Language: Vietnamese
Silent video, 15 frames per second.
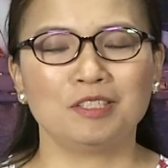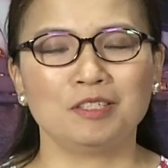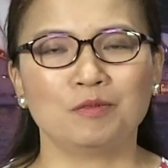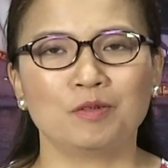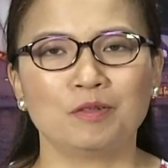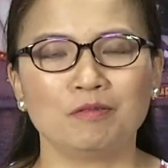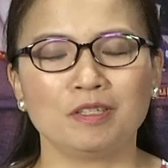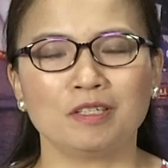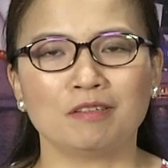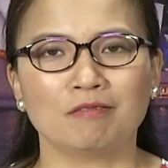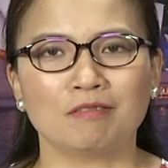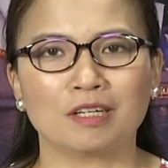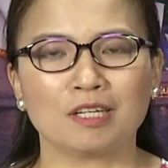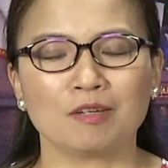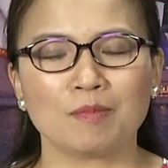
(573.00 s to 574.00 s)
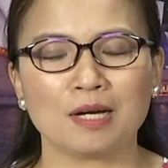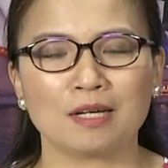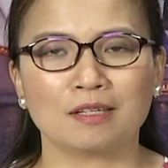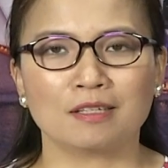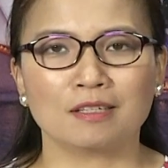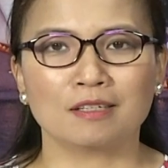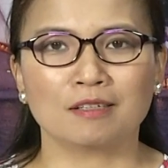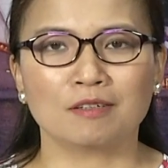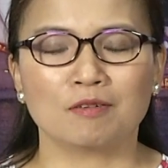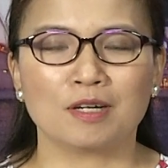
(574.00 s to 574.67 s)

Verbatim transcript: vâng thưa quý vị và các bạn à,